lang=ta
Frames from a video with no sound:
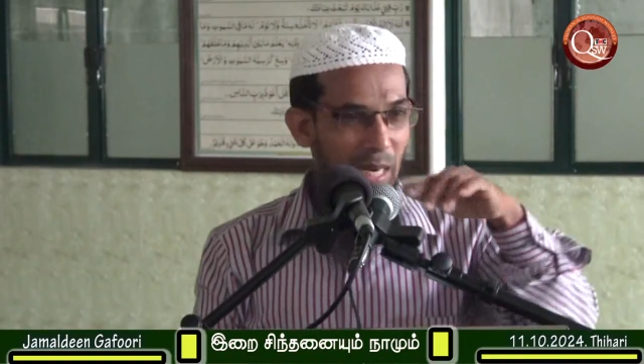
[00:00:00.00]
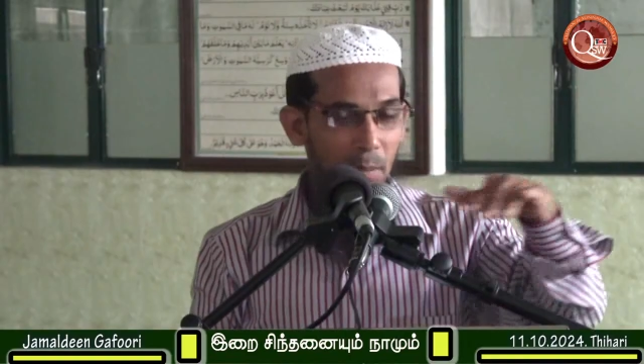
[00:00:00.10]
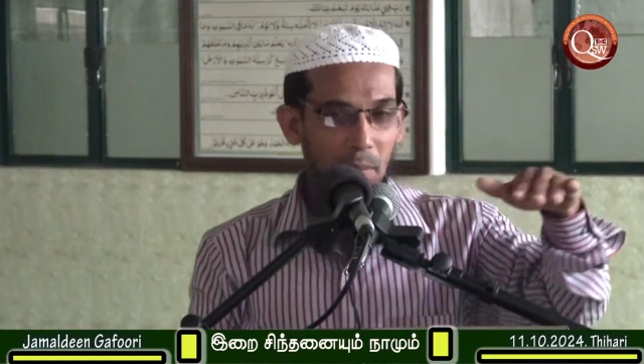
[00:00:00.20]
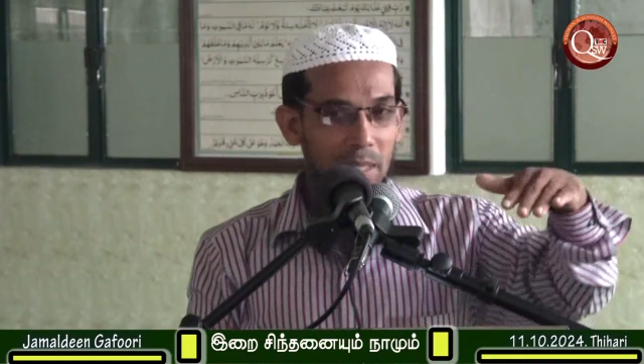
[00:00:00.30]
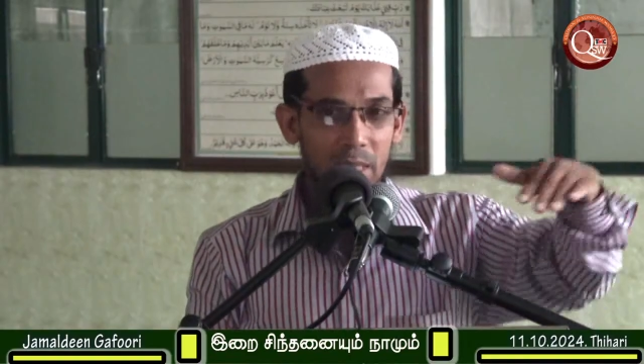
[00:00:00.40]

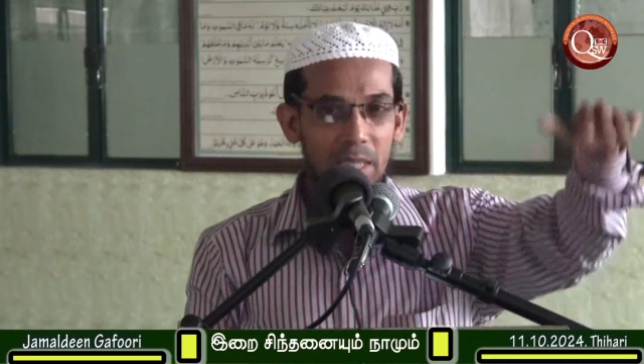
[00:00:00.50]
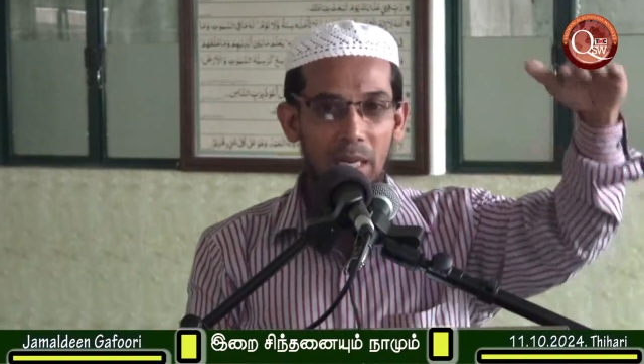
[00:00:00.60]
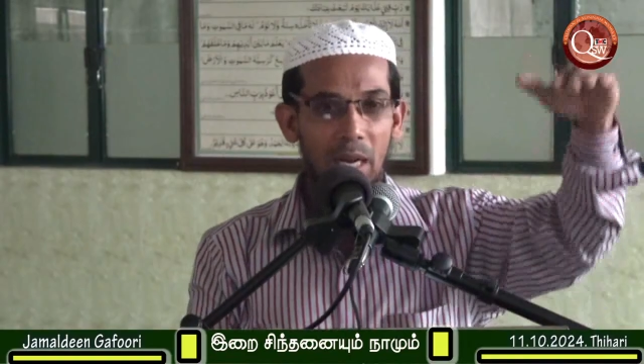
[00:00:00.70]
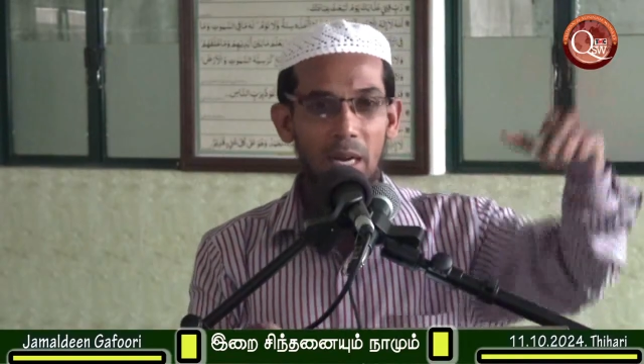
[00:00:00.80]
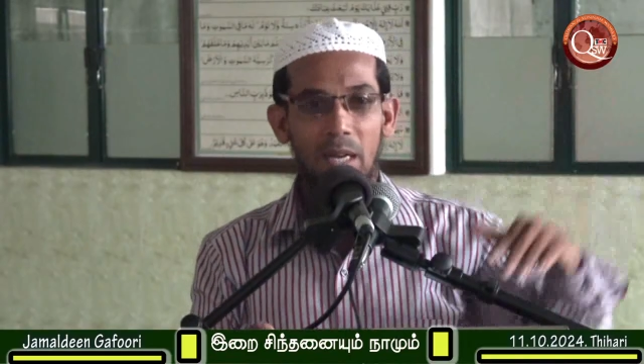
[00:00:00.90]
அது மதரசா
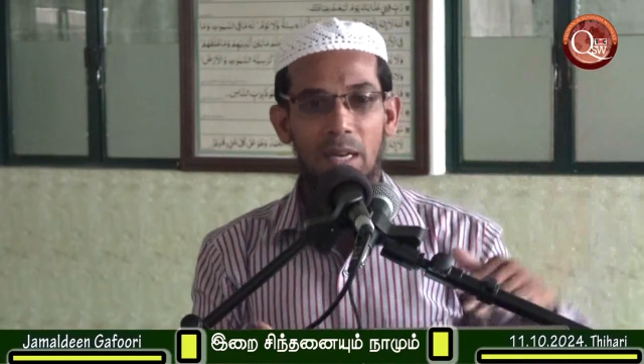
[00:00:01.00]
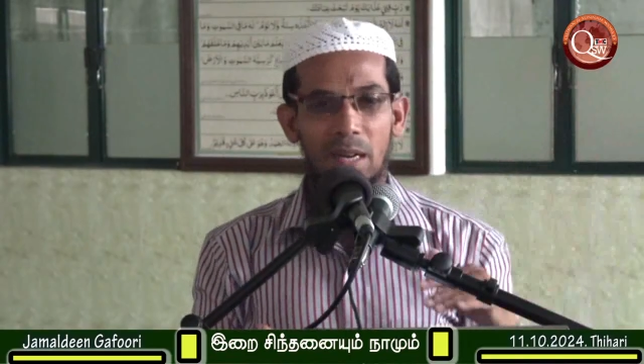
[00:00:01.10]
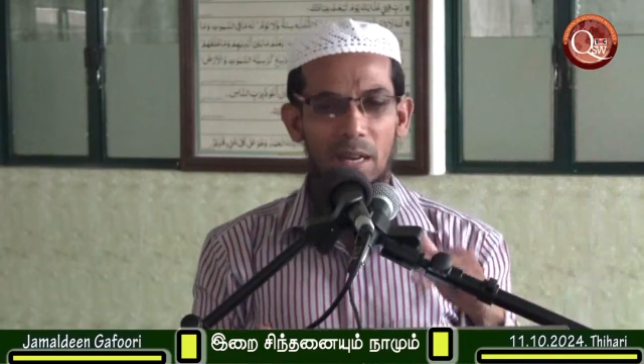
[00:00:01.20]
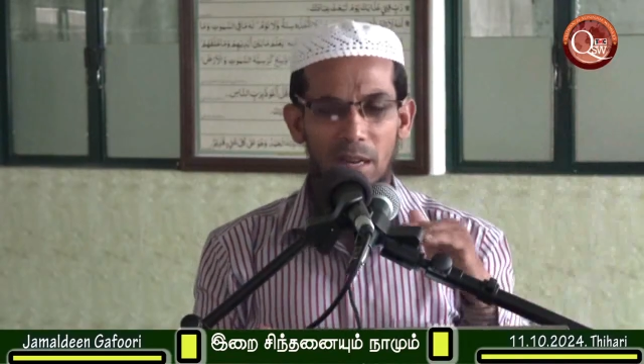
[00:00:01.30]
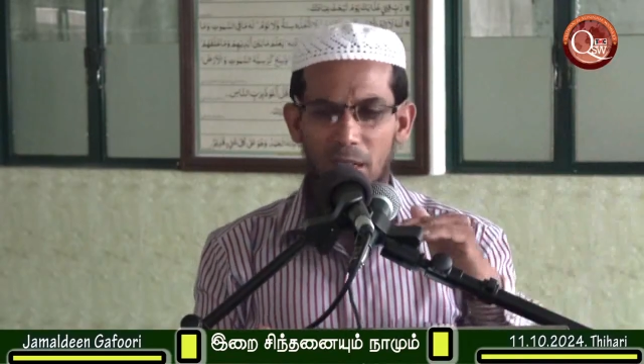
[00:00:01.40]

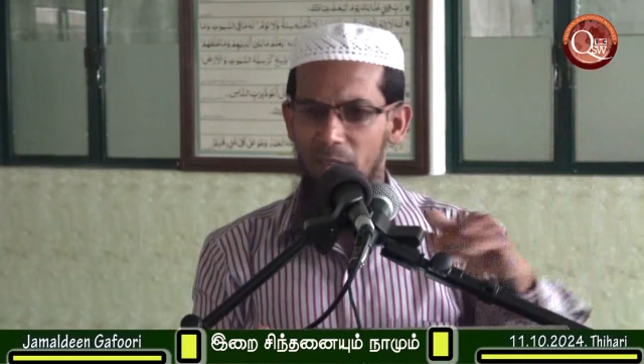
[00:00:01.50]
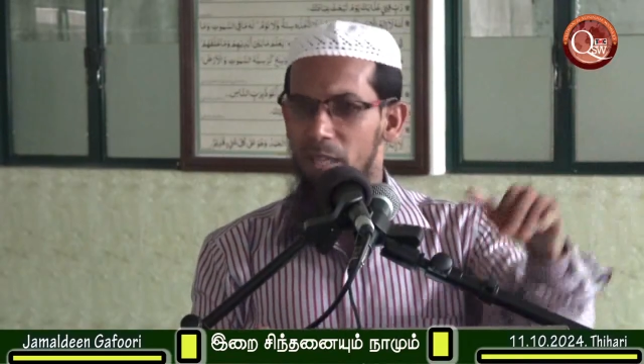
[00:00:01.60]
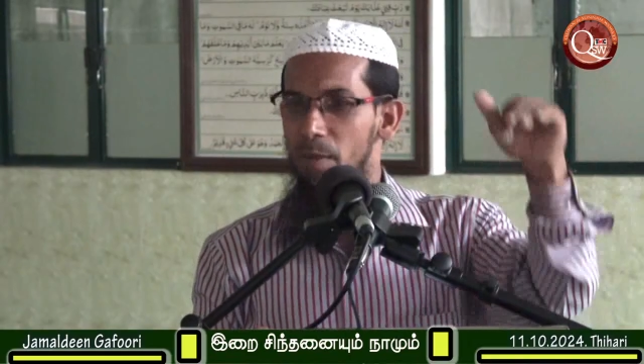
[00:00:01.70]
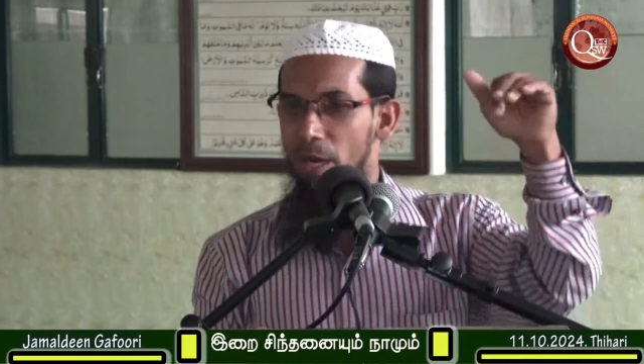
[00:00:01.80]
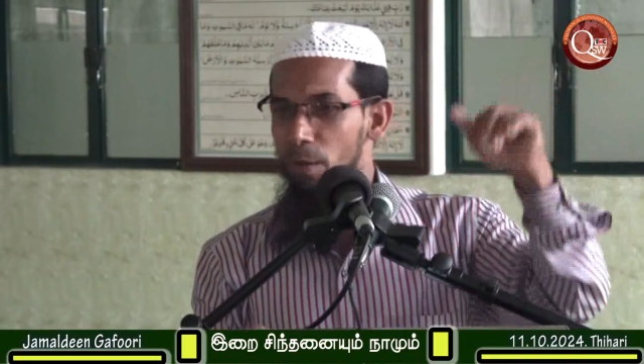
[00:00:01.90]
காலங்களில் நாங்கள் நிறைய
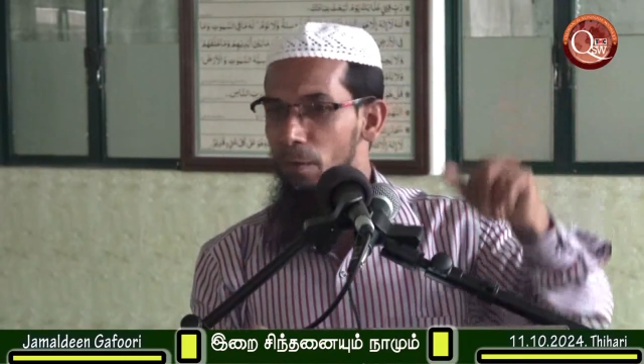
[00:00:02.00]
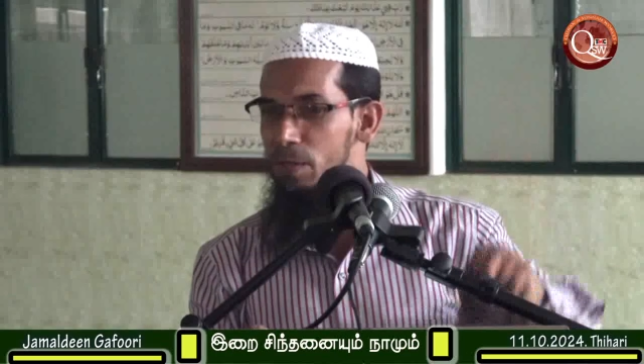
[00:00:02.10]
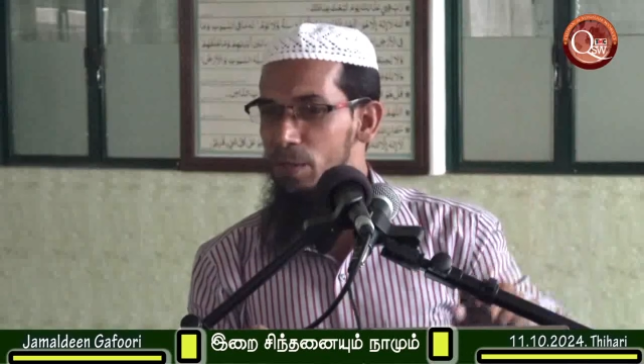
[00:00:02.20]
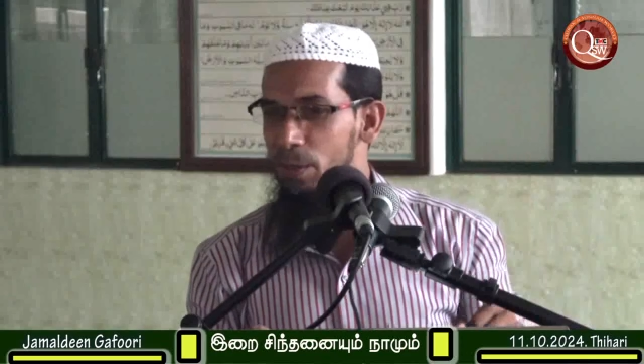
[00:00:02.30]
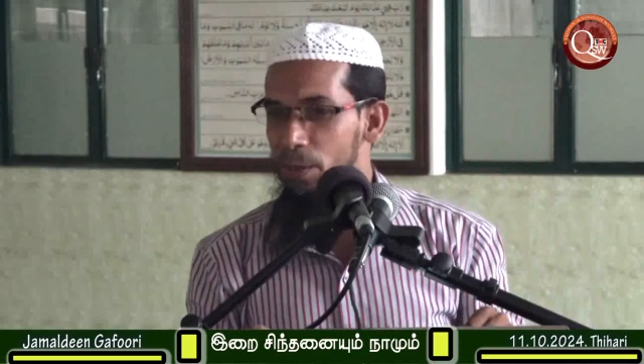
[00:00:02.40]
இந்த மாதிரி
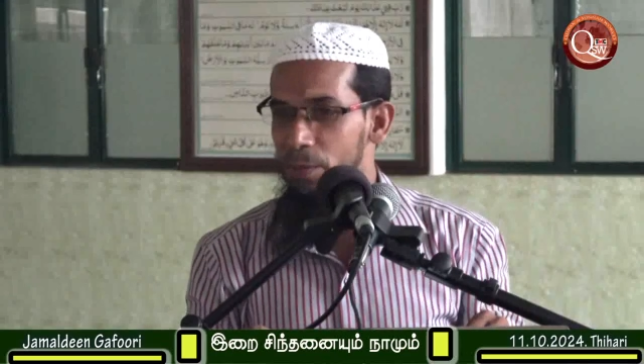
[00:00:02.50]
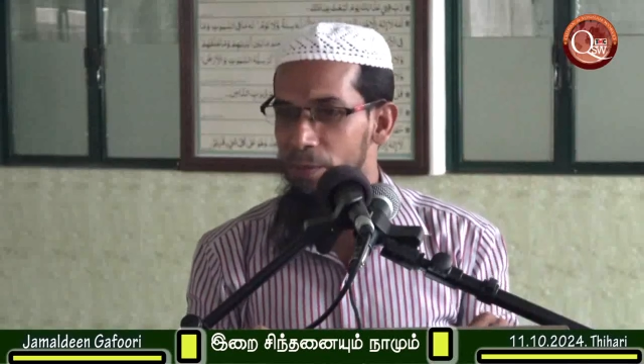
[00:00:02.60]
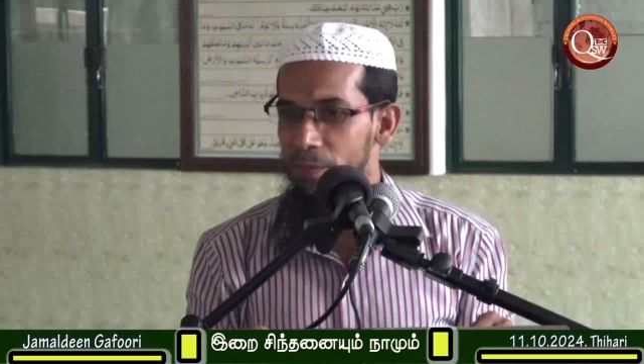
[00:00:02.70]
அனுபவிச்சிருக்கிறோம்